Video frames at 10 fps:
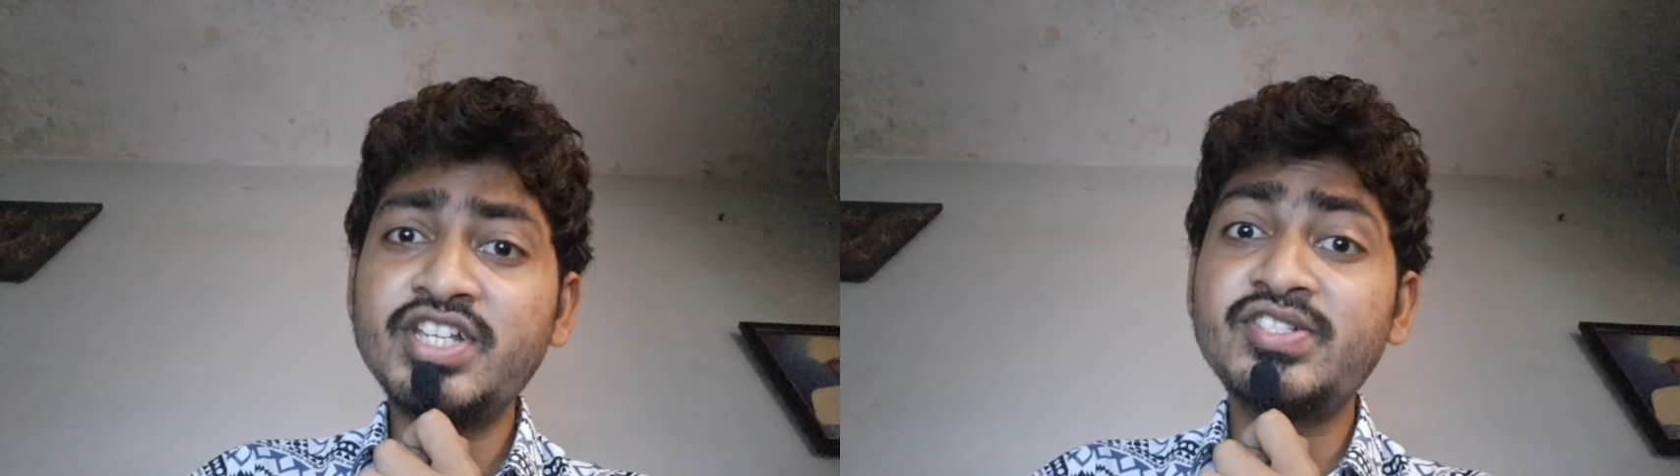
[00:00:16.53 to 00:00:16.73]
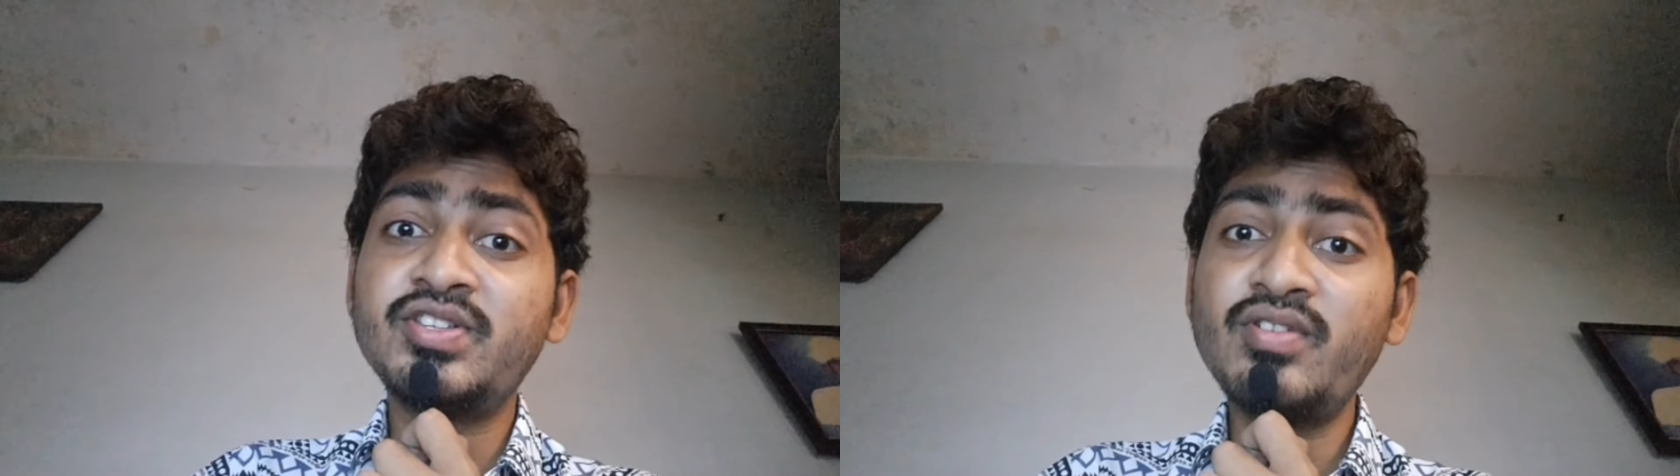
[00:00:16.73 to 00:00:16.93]

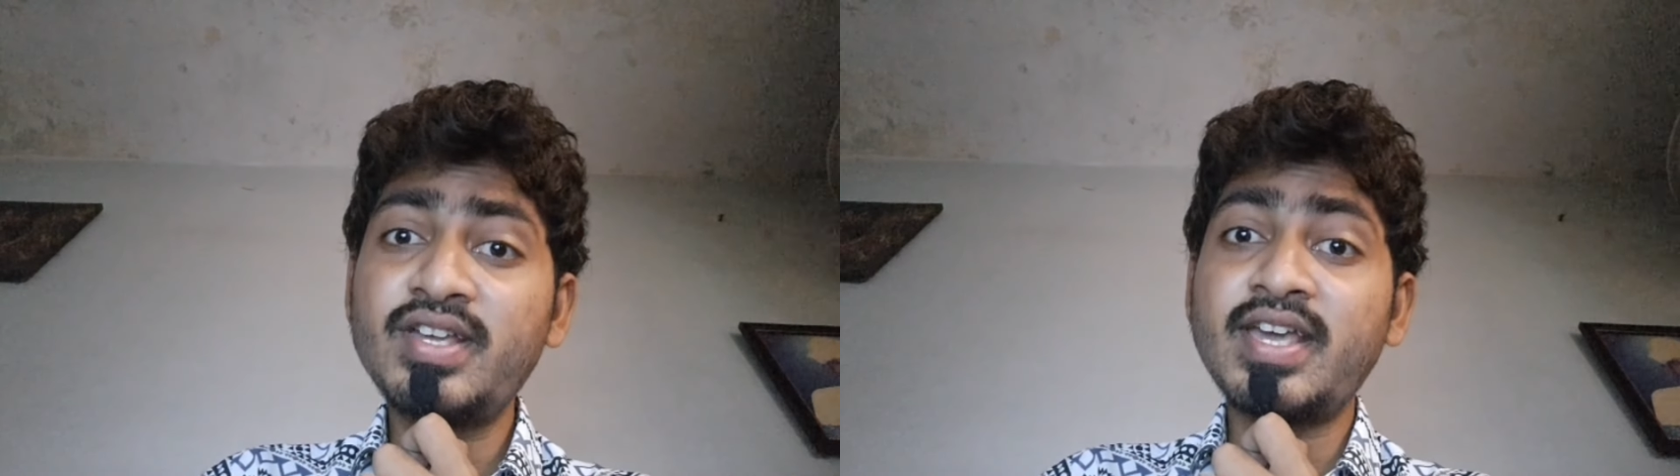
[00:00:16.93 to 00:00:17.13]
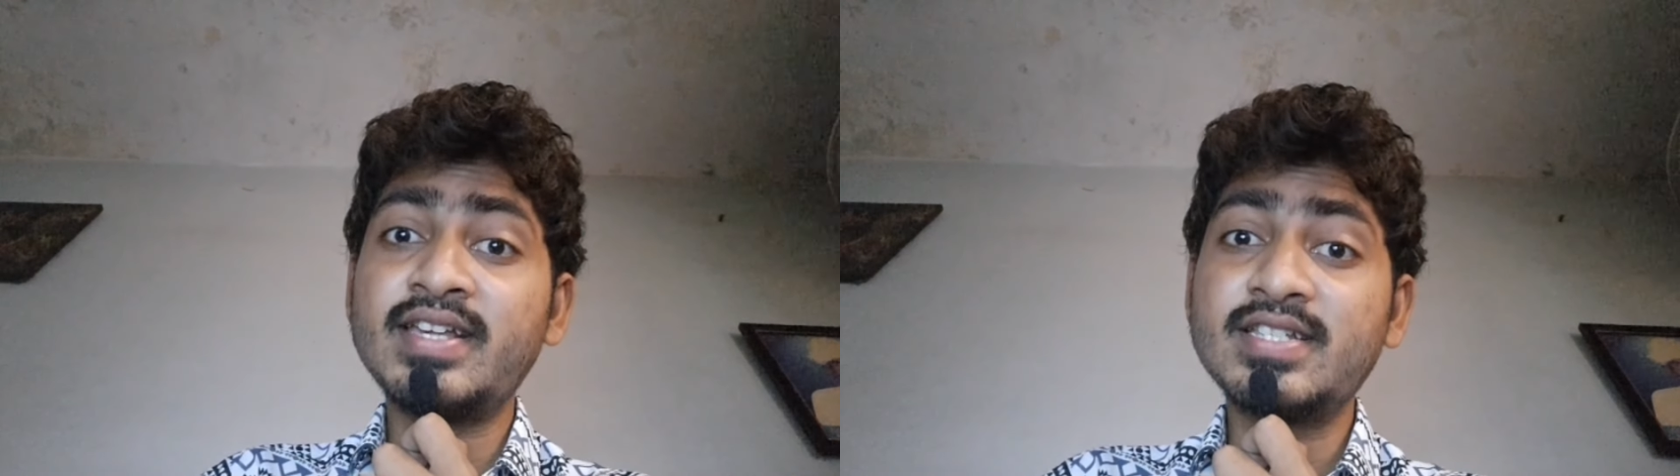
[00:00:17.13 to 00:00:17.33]
इस
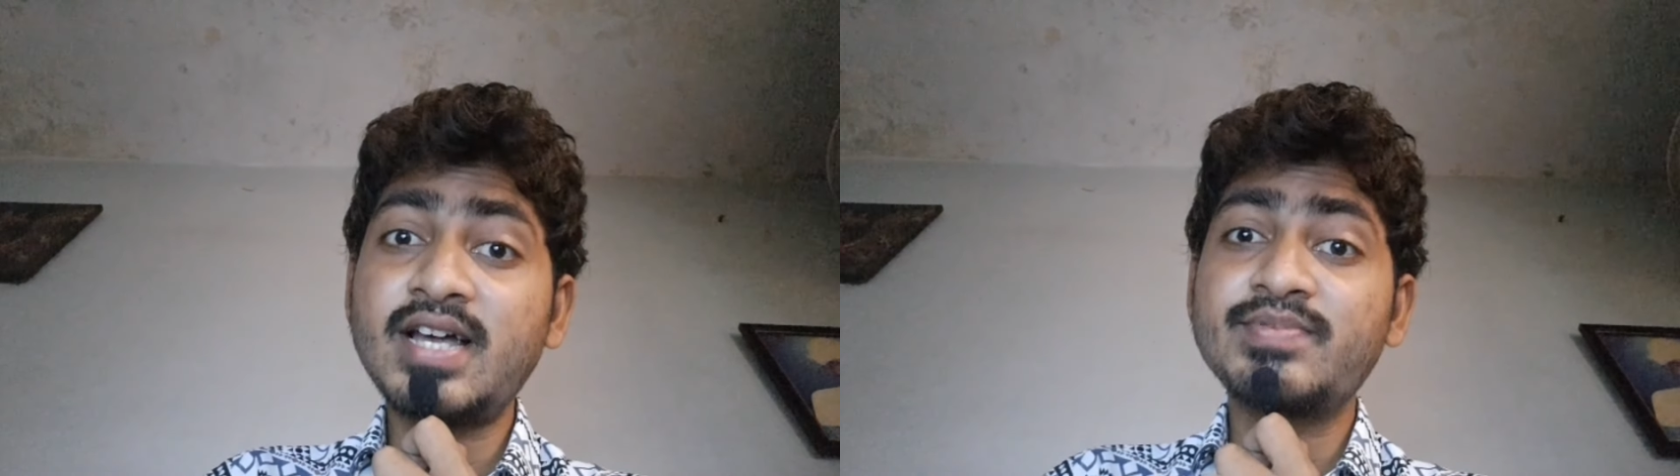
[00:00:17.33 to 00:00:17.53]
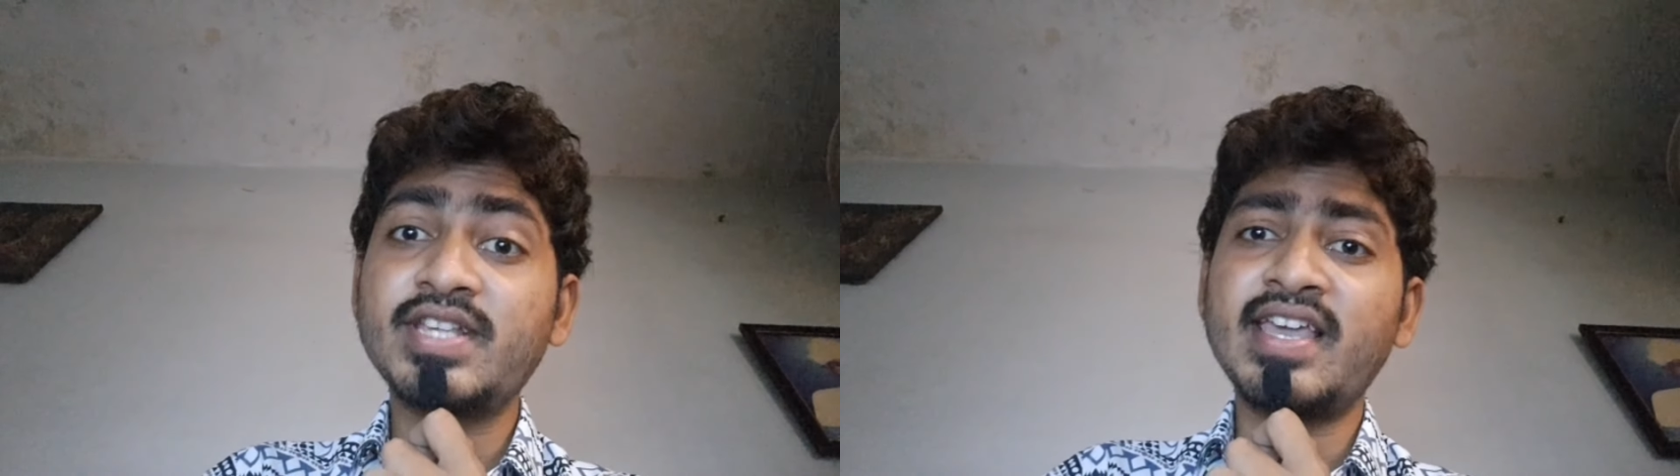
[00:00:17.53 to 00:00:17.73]
थ्योरी के
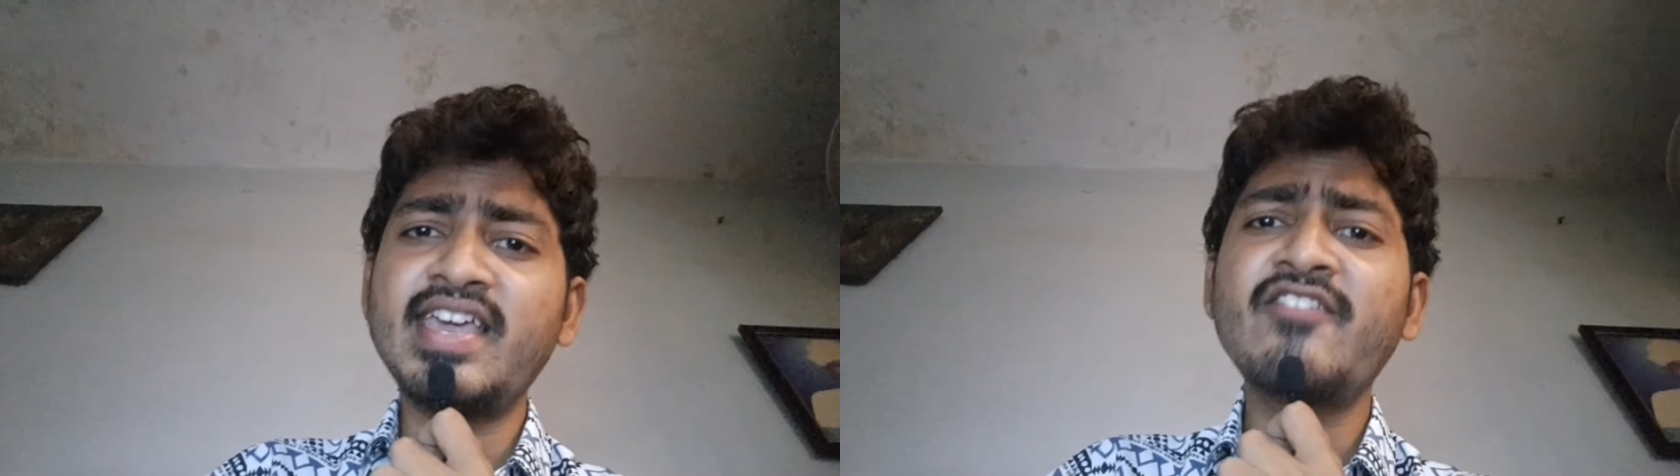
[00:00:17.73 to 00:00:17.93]
हिसाब से